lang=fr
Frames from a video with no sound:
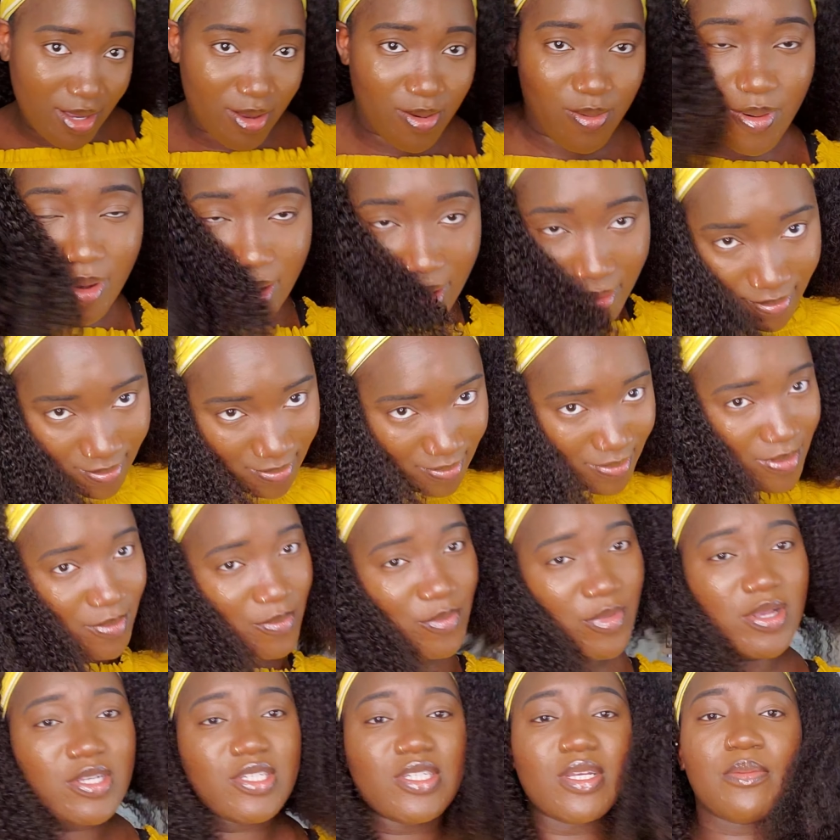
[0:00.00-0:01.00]
quoi. Mais
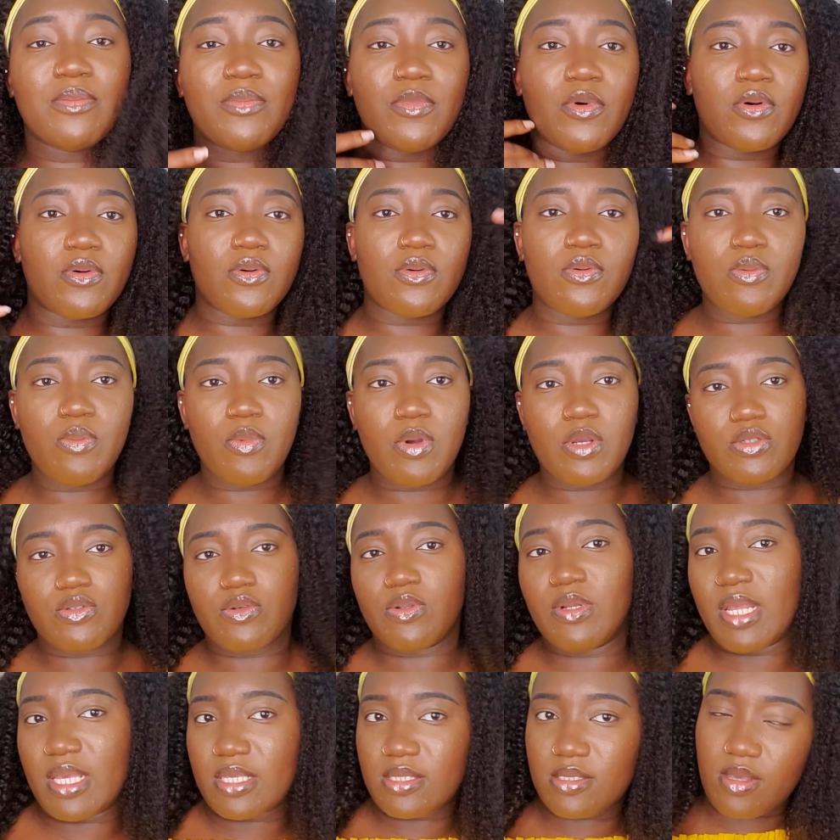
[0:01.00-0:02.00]
moi j'aime beaucoup, moi je
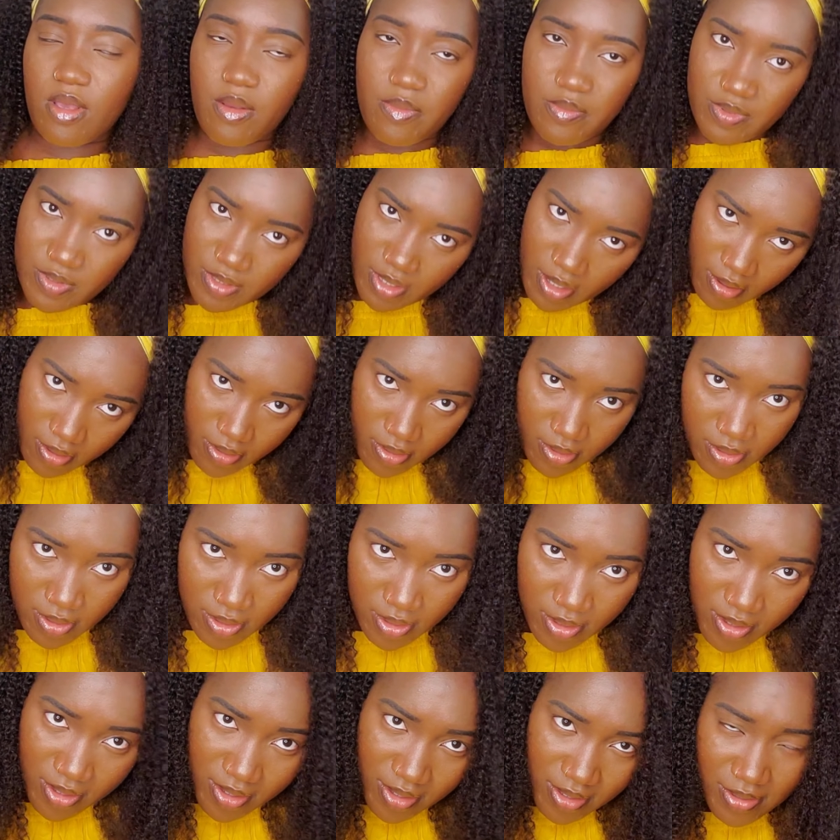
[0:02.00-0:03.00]
laisse comme ça.
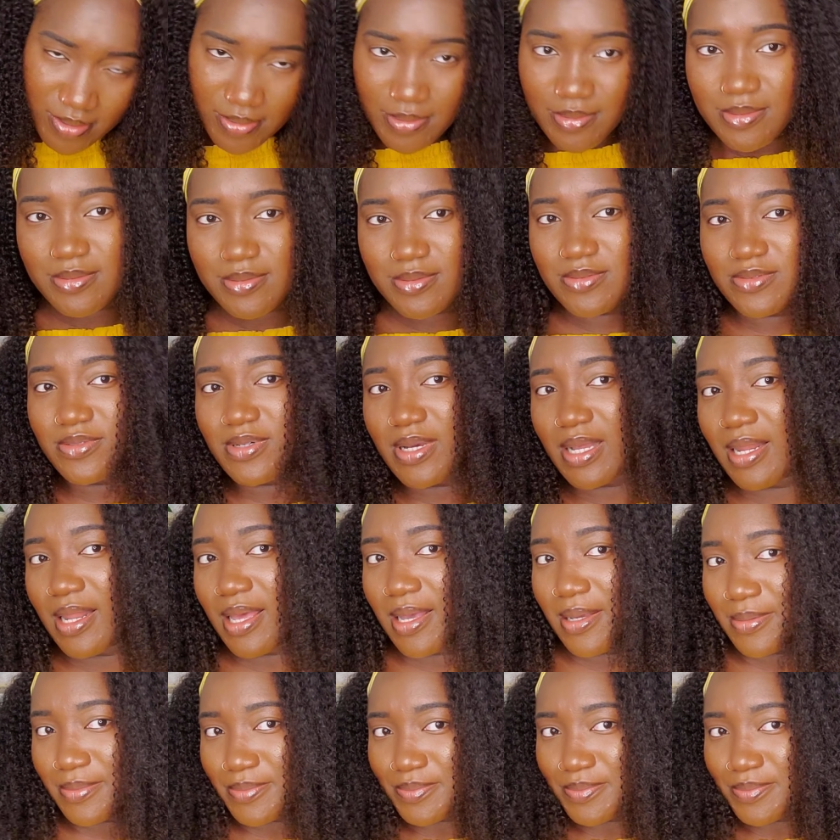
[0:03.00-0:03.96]
Voilà.